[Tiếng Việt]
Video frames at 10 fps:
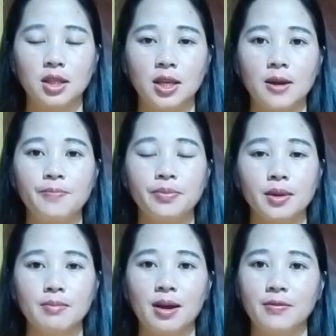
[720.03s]
thiên
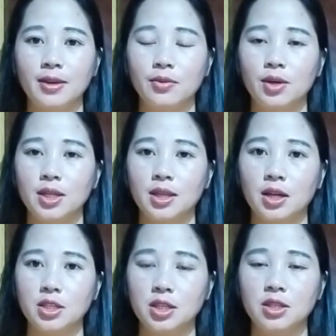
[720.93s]
mà vì ô linh
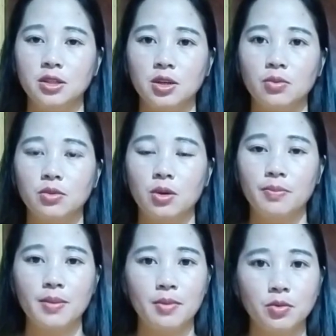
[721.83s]
tàu chỉ dùng đồ
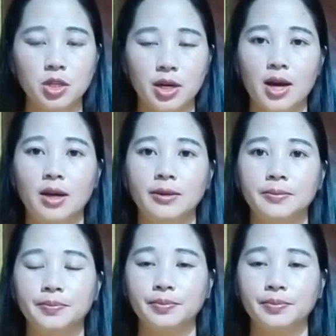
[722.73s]
bếp mong sợ đời